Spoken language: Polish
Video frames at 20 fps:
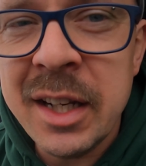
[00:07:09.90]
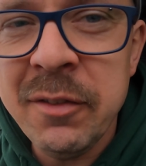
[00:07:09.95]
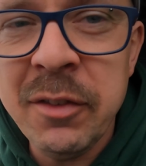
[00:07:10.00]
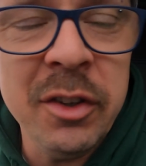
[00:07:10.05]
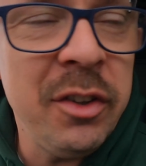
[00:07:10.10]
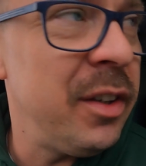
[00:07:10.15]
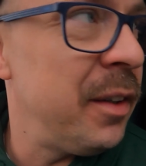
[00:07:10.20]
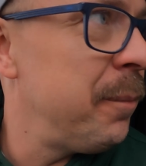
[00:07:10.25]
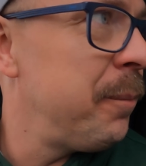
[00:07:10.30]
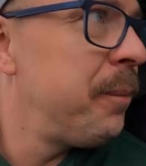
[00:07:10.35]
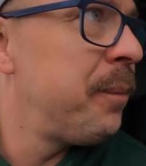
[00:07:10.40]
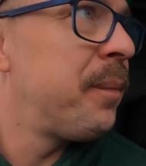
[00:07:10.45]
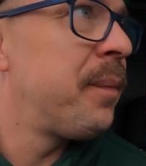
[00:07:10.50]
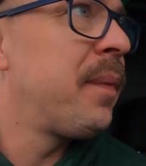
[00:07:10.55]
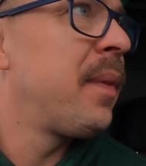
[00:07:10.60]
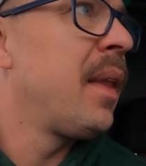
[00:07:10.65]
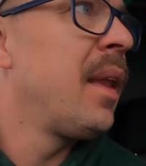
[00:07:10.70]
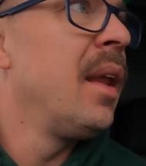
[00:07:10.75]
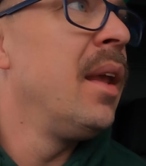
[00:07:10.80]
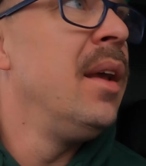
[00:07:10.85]
w trawicie.
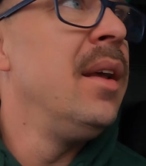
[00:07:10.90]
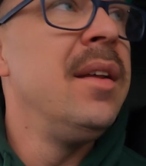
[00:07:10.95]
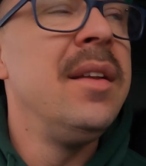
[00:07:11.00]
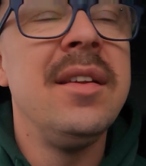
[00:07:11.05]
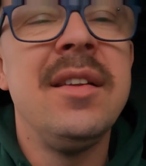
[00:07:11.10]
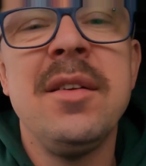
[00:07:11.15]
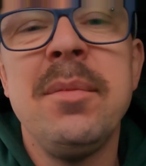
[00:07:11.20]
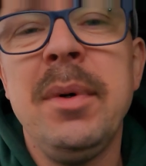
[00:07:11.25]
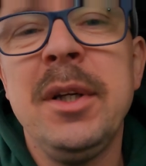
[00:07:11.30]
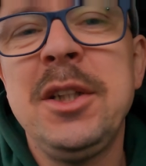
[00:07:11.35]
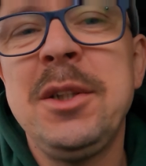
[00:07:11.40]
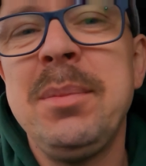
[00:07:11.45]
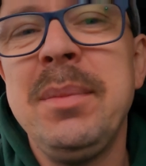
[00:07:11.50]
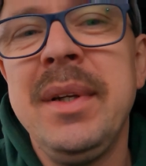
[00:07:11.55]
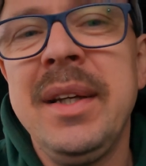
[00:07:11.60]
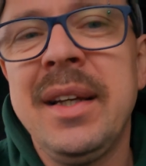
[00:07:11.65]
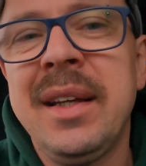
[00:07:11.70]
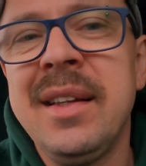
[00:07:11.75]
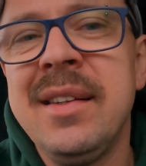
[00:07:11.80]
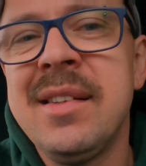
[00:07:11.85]

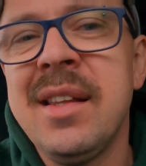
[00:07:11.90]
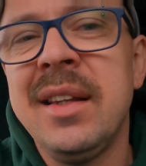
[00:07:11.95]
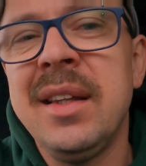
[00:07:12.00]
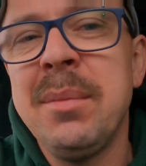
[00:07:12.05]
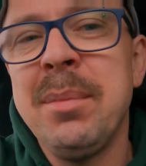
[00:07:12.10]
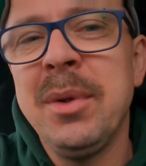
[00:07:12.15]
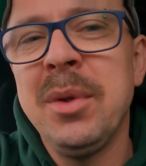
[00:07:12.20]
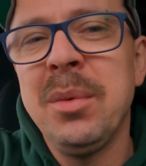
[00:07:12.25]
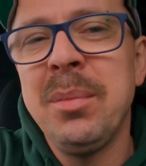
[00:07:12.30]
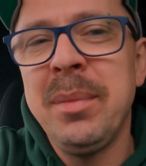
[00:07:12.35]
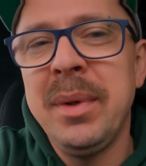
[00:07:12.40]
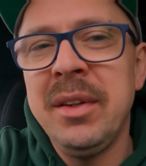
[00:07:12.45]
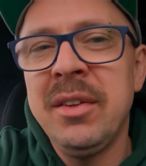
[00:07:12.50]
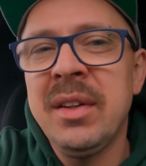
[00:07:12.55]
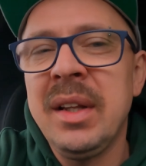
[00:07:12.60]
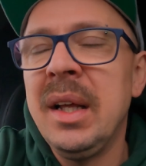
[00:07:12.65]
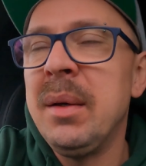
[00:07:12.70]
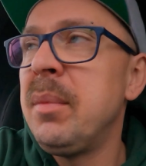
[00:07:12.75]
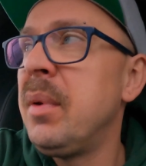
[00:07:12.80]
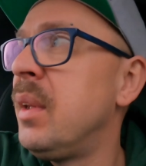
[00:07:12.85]
Zobaczmy jakie ceny będą
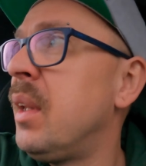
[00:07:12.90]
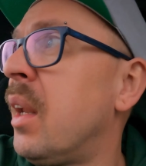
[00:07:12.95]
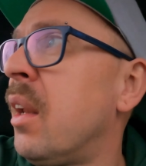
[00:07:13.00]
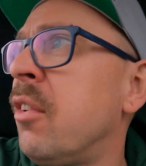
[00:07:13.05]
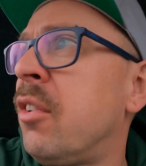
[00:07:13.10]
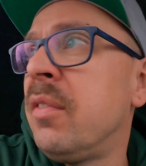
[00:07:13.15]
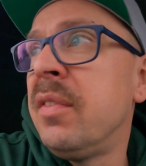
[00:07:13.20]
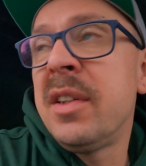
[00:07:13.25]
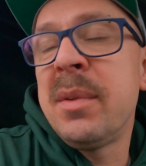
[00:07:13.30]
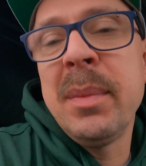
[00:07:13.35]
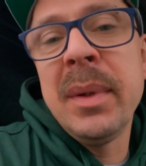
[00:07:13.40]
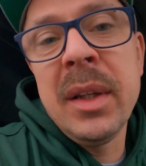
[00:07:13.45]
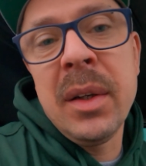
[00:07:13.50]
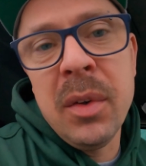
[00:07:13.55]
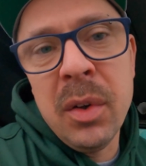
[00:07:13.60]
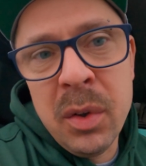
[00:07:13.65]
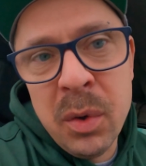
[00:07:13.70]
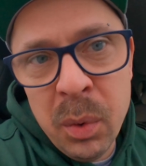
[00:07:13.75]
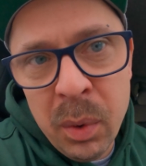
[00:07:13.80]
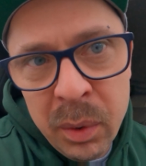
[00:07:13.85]
mieć dla mnie. Na razie wezmę
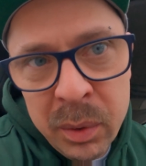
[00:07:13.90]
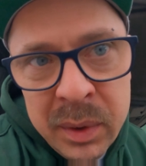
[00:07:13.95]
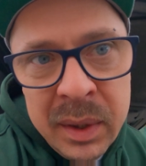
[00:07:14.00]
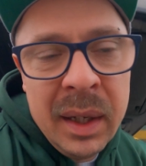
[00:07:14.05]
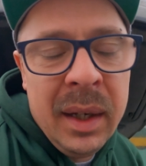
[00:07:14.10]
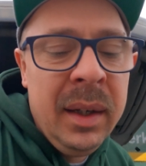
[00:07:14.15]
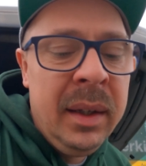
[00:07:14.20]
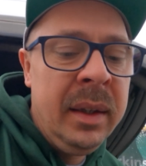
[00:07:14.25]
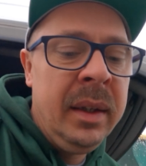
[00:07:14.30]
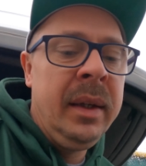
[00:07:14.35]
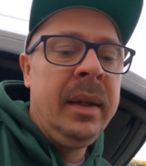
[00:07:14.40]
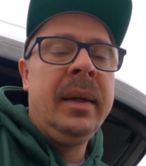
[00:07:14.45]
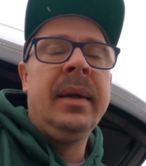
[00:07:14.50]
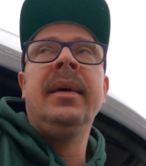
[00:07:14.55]
tylko quota,